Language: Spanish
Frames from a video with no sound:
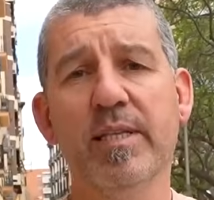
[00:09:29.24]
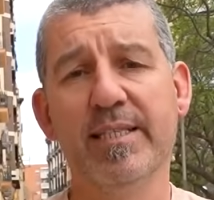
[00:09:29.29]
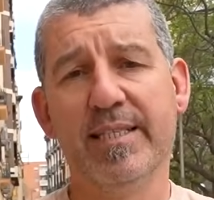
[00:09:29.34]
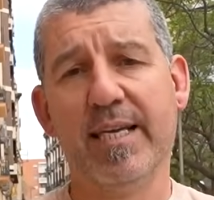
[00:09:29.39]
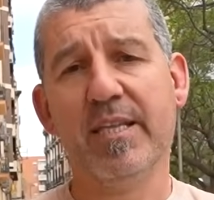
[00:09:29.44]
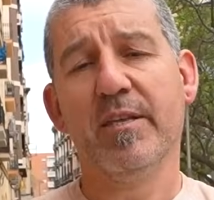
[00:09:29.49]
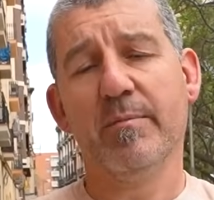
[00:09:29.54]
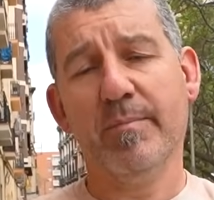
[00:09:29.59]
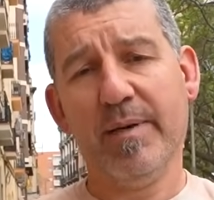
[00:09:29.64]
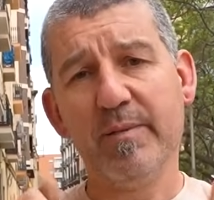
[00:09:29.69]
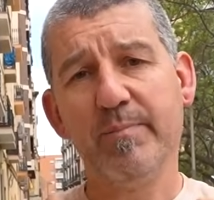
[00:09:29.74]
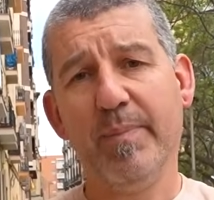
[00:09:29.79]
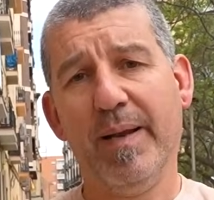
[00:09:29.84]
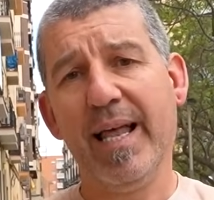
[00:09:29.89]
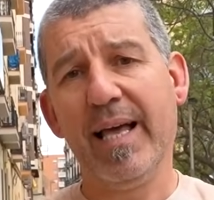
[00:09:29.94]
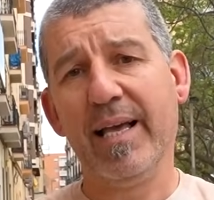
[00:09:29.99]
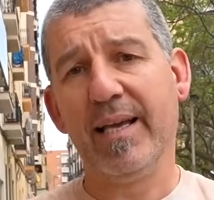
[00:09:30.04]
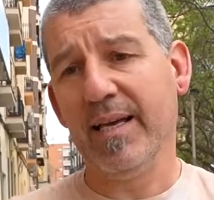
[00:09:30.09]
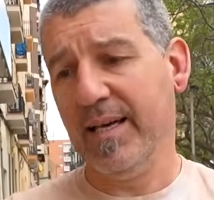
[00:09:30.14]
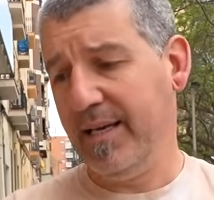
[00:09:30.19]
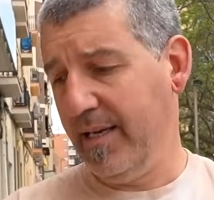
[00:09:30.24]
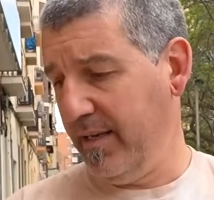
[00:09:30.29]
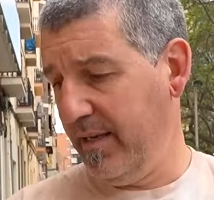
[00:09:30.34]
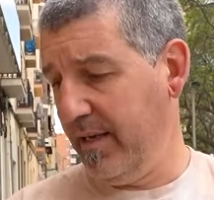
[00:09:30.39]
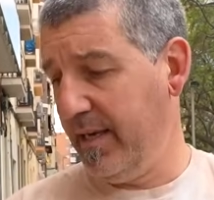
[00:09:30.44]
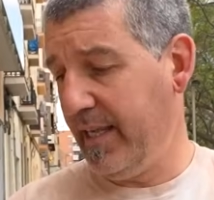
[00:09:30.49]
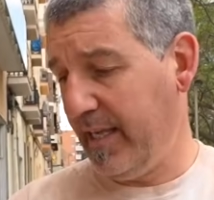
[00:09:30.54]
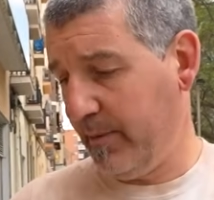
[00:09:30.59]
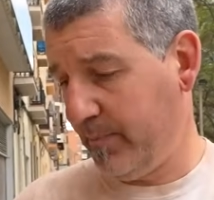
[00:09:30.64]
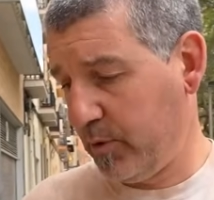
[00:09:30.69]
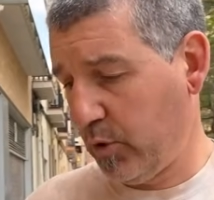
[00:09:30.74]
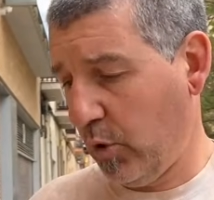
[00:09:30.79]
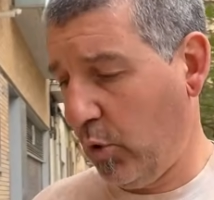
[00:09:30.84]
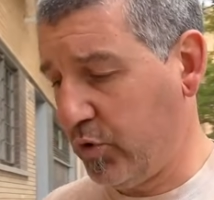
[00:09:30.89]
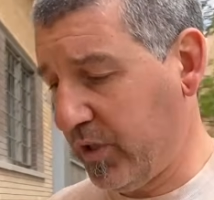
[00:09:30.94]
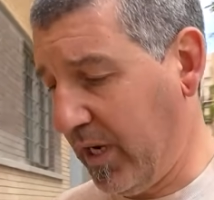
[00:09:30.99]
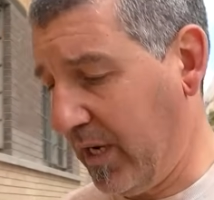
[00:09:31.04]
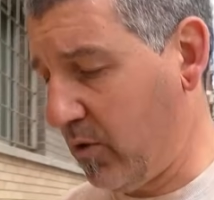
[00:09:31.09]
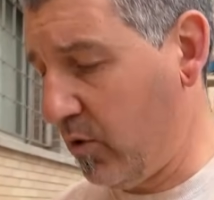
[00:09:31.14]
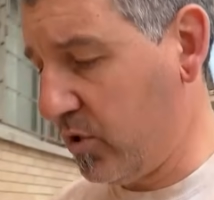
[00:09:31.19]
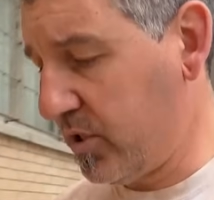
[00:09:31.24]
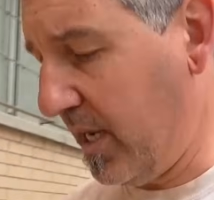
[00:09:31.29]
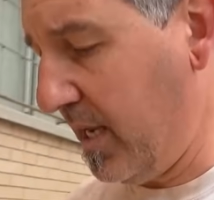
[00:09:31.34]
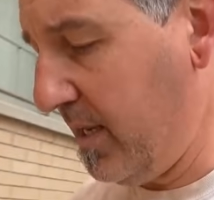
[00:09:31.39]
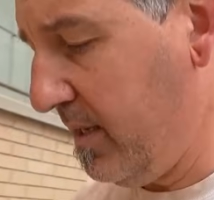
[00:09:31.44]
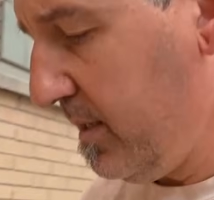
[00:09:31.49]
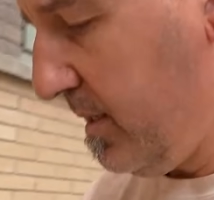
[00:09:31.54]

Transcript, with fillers: tienes que hacer más palanca. Y después otra cosa,